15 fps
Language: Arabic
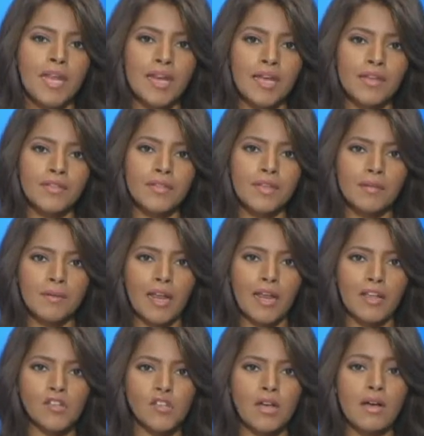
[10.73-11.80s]
منها الكثير من
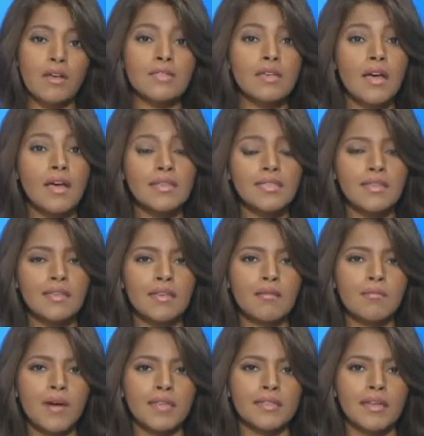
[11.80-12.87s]
الاشخاص
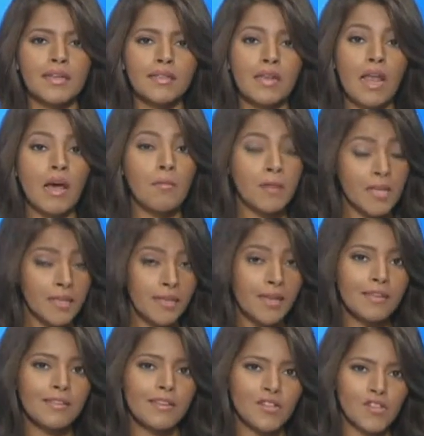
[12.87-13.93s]
خاصه بعد
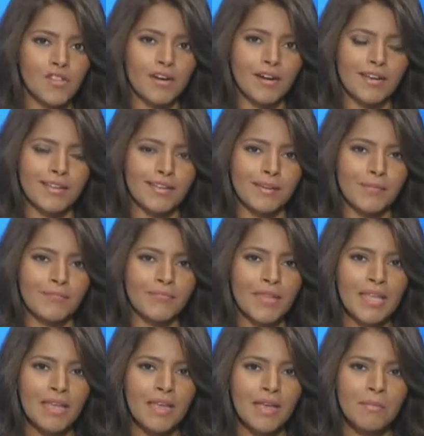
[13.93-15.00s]
عمليات الجراحيه.
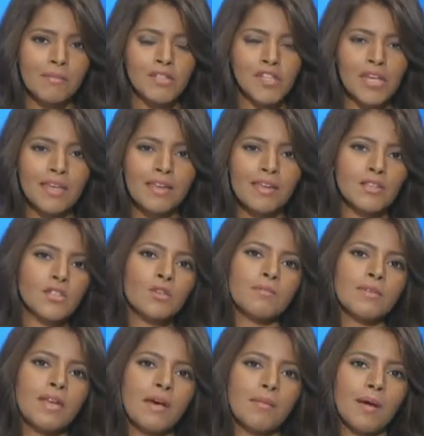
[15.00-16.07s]
مشاكل
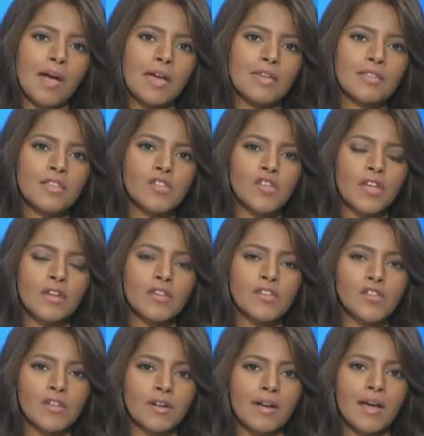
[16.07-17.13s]
السمنه مع
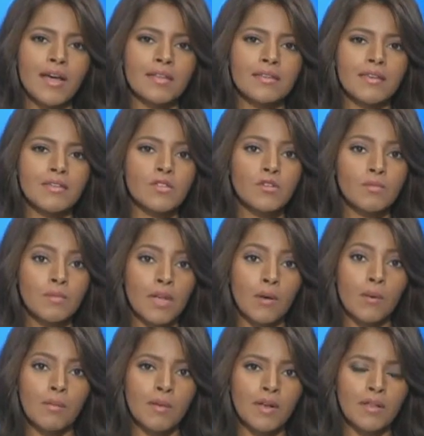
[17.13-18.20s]
استشاري جراحه
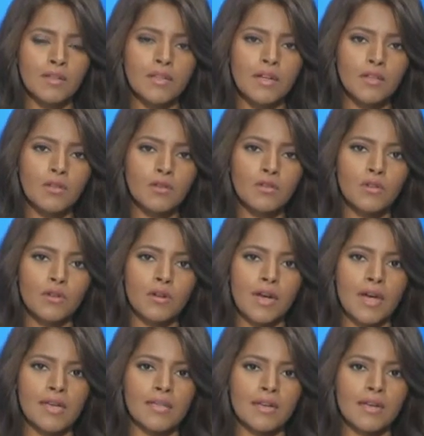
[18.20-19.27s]
السمنه والمناظير
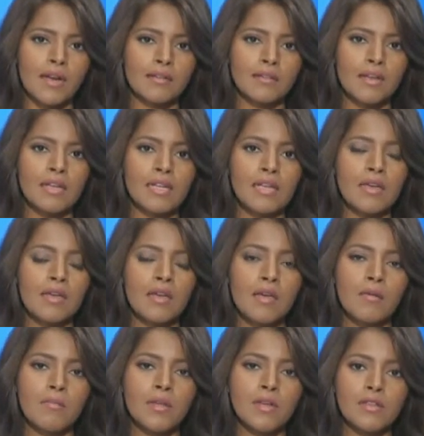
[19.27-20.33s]
الدكتور عايد القحطاني
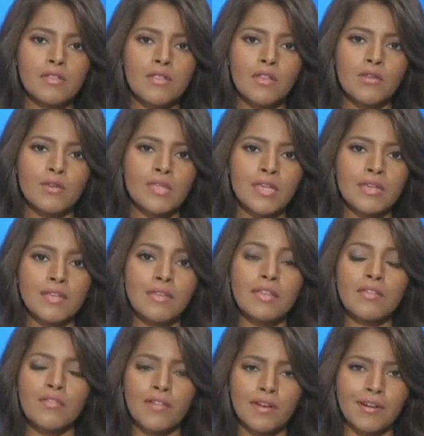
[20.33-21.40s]
من استديو
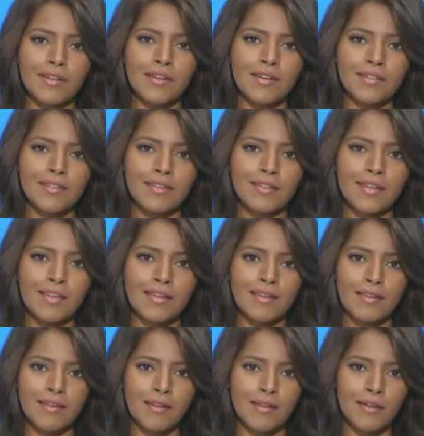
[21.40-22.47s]
سيدتي في الرياض
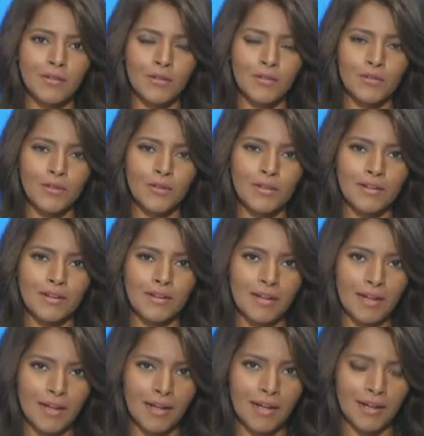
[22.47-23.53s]
اليك دكتور
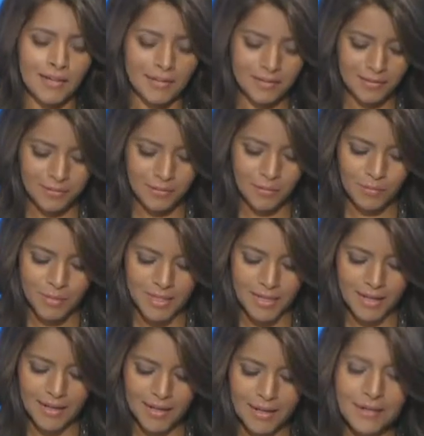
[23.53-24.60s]
عايد
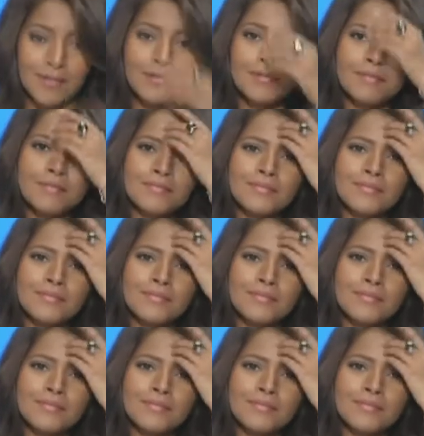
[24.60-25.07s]
مساء الخير.